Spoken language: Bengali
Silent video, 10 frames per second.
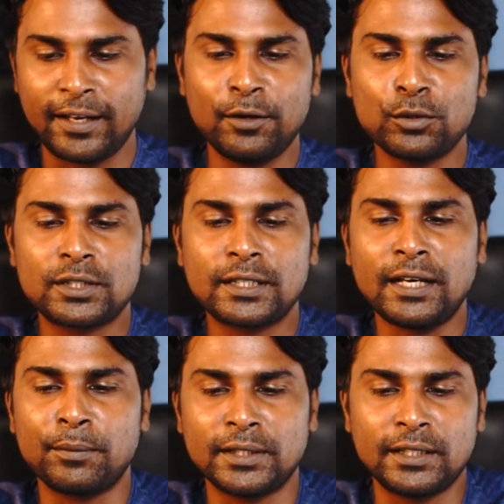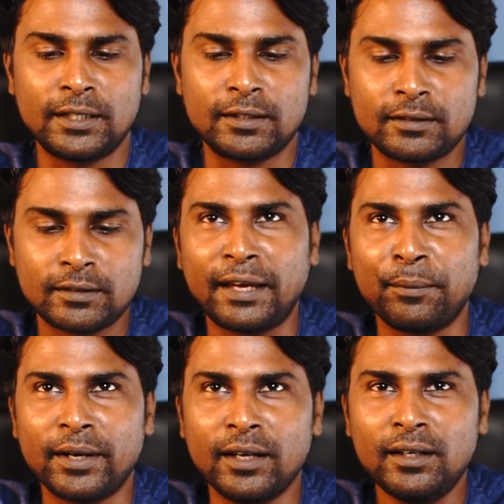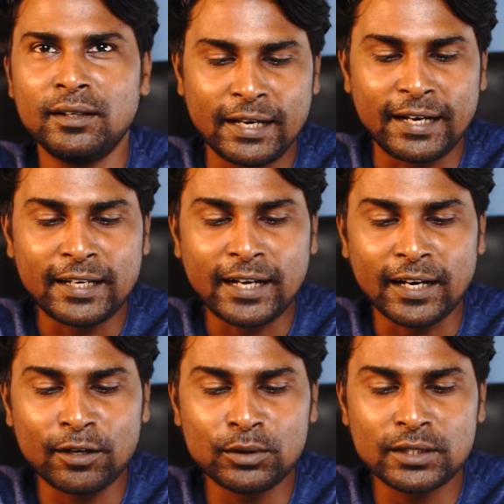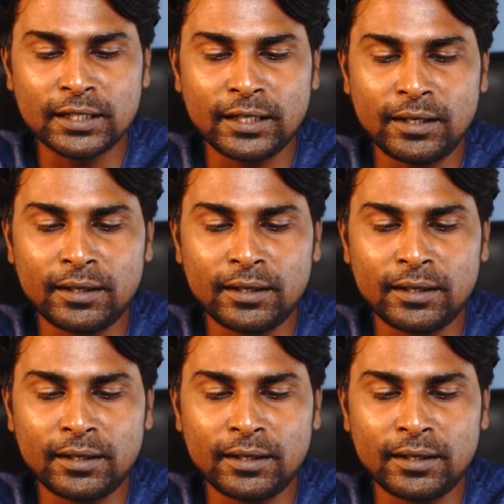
এ হচ্ছে আমাদের ক্যামেরা এটির কালার হচ্ছে